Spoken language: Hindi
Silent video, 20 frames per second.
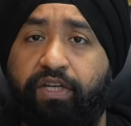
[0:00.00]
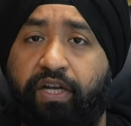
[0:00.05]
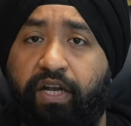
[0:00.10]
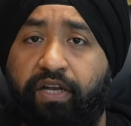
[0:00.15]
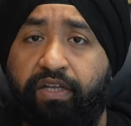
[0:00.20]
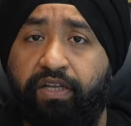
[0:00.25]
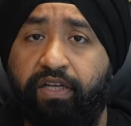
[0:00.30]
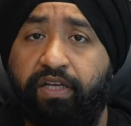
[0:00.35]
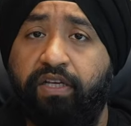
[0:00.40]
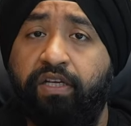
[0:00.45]

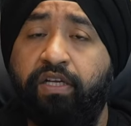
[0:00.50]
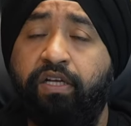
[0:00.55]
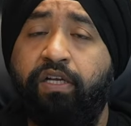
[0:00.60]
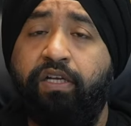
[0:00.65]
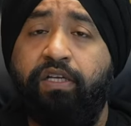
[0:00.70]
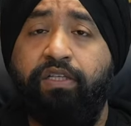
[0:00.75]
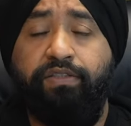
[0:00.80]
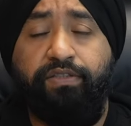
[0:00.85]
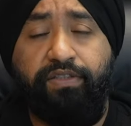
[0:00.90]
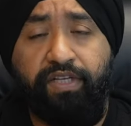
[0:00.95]
करानी है
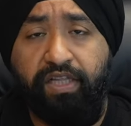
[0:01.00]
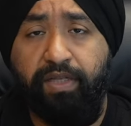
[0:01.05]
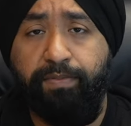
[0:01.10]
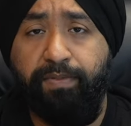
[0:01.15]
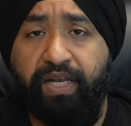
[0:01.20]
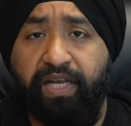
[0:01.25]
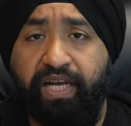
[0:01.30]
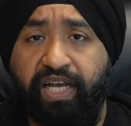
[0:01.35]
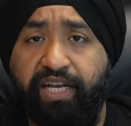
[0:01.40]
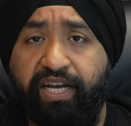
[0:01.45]
जल्दी
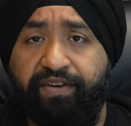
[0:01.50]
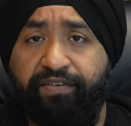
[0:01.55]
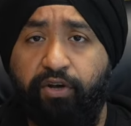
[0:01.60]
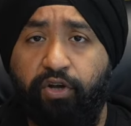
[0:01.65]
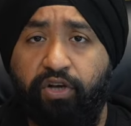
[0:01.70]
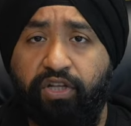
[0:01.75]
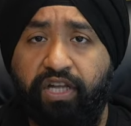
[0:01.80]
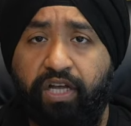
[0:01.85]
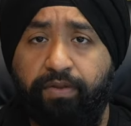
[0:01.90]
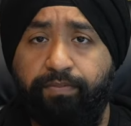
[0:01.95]
मिलेंगे नए
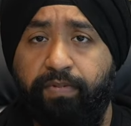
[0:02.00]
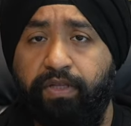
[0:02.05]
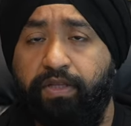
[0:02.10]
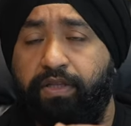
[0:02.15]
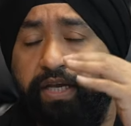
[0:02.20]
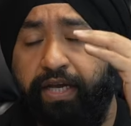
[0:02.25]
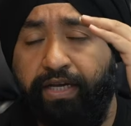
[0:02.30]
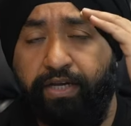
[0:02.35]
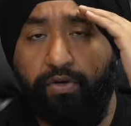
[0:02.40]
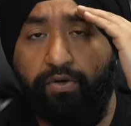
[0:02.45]
वीडियो के साथ में
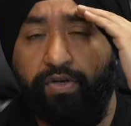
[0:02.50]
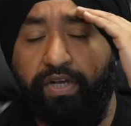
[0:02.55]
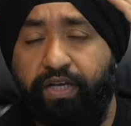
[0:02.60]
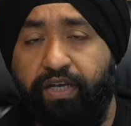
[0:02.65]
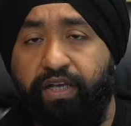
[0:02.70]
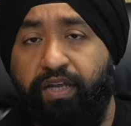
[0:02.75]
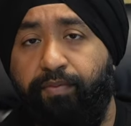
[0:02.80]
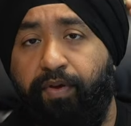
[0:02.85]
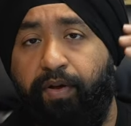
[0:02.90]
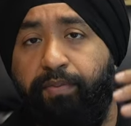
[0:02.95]
थैंक यू टेक
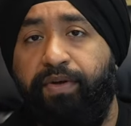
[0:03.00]
केयर बाय